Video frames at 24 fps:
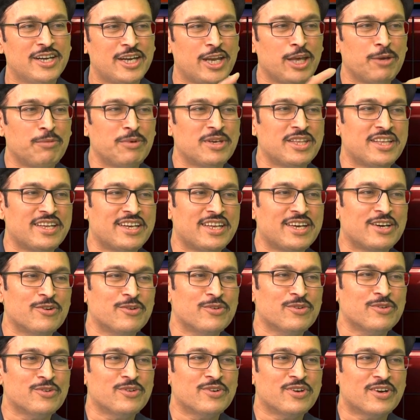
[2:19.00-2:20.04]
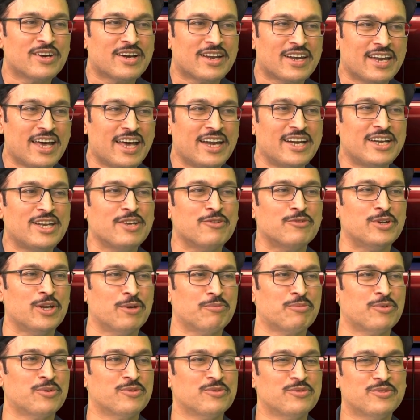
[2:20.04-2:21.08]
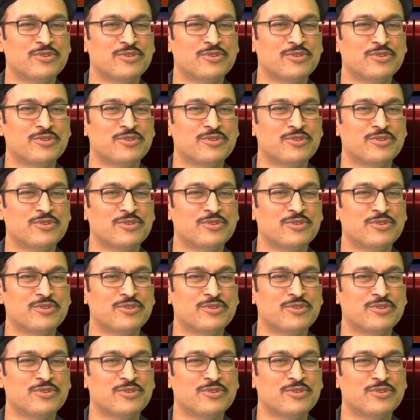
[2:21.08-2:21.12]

నీ మీద నీకు క్లారిటీ ఉన్నప్పుడు